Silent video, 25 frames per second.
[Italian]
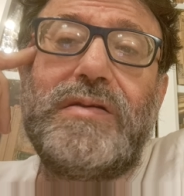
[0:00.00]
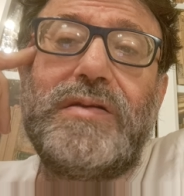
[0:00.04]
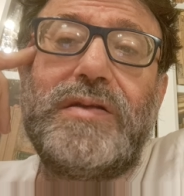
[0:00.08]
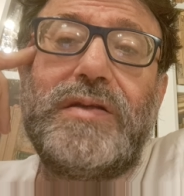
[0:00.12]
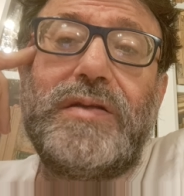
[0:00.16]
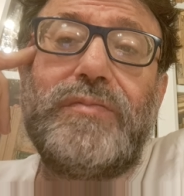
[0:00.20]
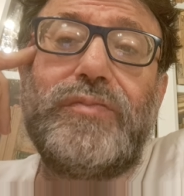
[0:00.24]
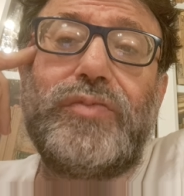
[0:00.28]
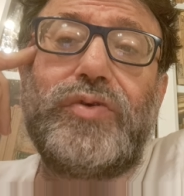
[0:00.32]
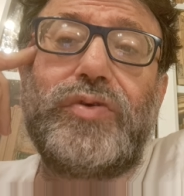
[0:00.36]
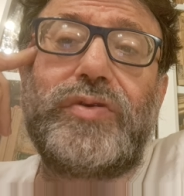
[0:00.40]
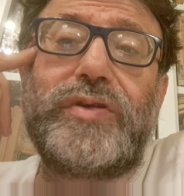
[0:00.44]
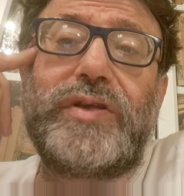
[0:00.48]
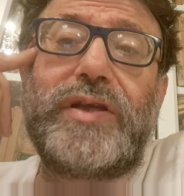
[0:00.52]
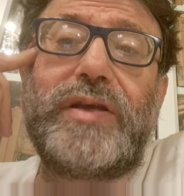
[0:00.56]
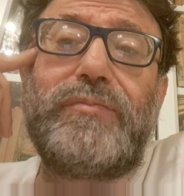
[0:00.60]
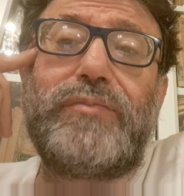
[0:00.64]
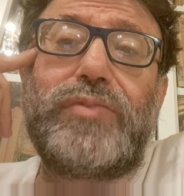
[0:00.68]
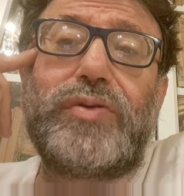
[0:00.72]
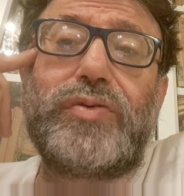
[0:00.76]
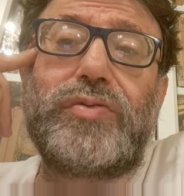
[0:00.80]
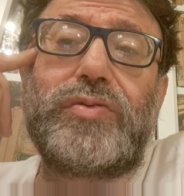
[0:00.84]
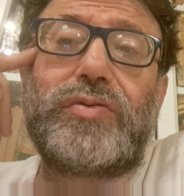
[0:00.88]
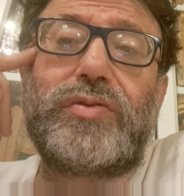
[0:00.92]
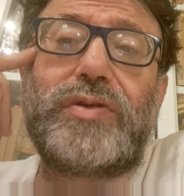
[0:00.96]
Il mondo è
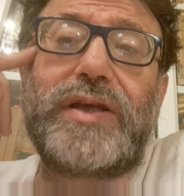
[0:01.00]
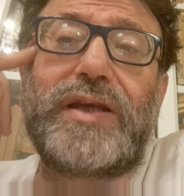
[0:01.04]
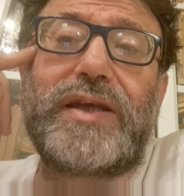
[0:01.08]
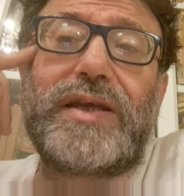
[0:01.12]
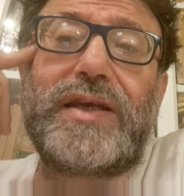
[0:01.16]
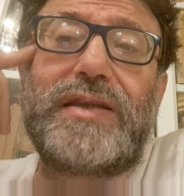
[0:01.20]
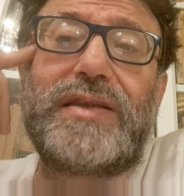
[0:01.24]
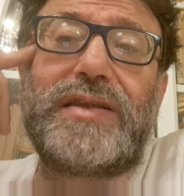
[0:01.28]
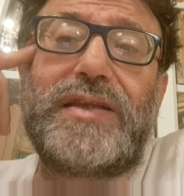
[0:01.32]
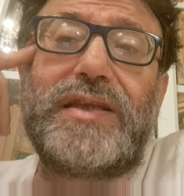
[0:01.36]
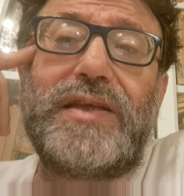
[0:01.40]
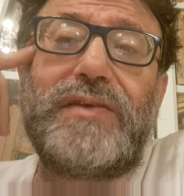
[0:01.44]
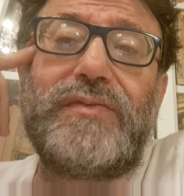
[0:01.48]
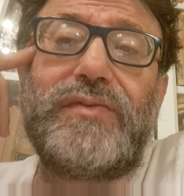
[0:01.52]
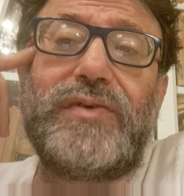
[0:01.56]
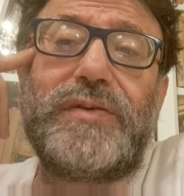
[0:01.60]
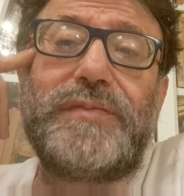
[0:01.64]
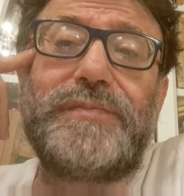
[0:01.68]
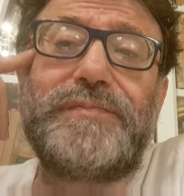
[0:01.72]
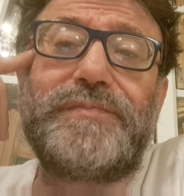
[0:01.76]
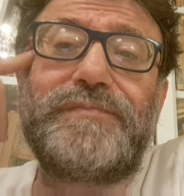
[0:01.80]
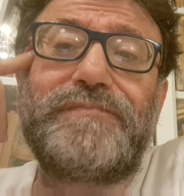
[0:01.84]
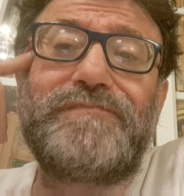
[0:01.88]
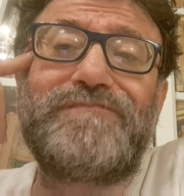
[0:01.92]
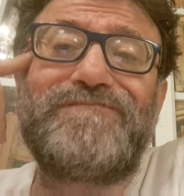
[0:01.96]
brutto e
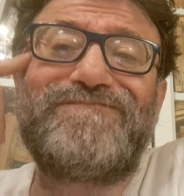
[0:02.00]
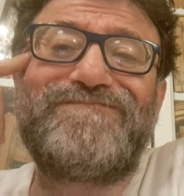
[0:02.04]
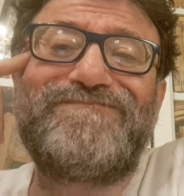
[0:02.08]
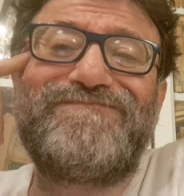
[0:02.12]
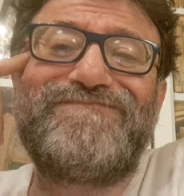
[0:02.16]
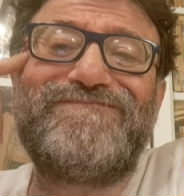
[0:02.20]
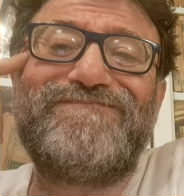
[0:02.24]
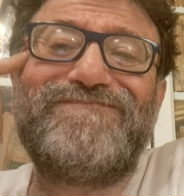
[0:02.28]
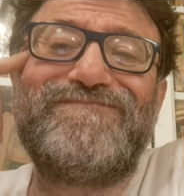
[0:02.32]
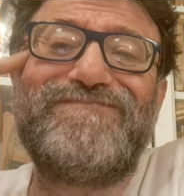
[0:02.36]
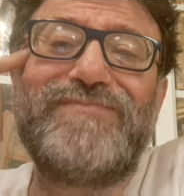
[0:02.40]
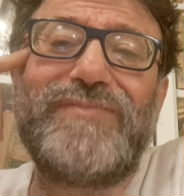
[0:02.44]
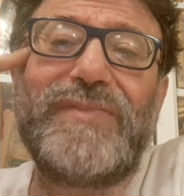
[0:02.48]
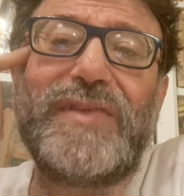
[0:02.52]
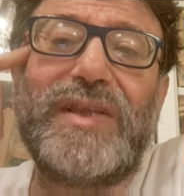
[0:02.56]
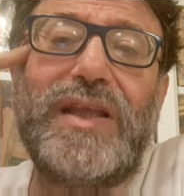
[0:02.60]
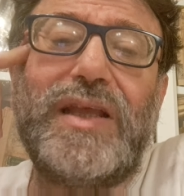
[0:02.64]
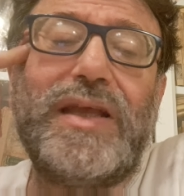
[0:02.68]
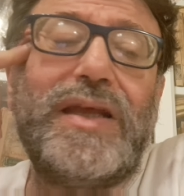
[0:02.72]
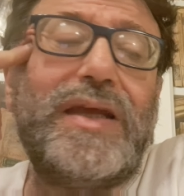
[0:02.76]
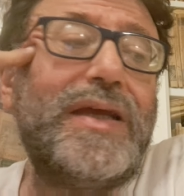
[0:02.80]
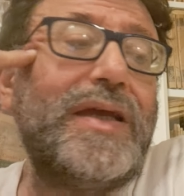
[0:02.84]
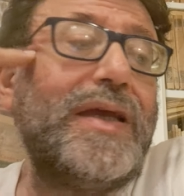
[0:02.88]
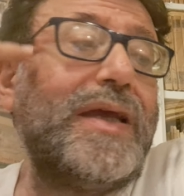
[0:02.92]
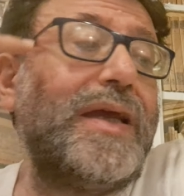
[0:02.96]
cattivo.
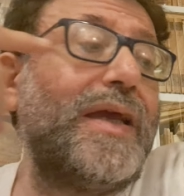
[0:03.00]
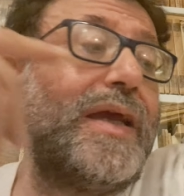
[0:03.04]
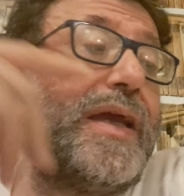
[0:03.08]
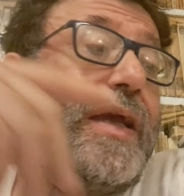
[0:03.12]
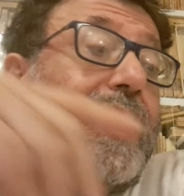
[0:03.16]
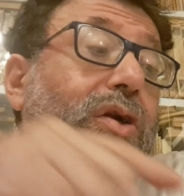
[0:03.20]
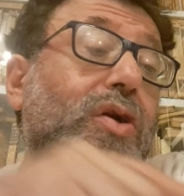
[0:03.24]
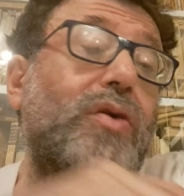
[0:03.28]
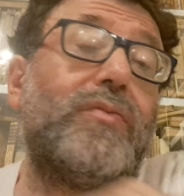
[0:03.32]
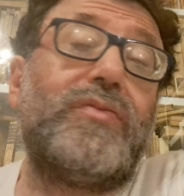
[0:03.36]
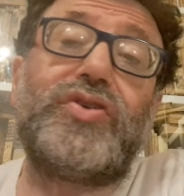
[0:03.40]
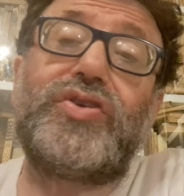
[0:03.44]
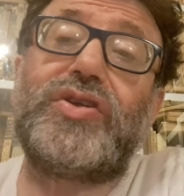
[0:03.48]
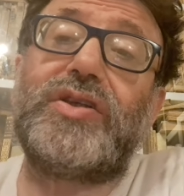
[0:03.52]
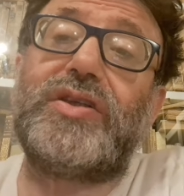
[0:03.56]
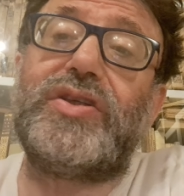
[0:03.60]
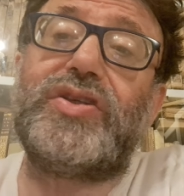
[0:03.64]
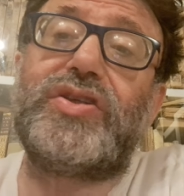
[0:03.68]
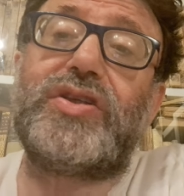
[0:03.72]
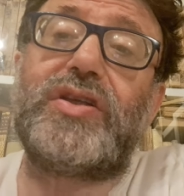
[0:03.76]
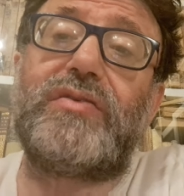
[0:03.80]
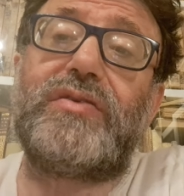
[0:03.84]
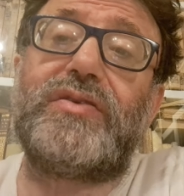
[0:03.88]
E come ci dice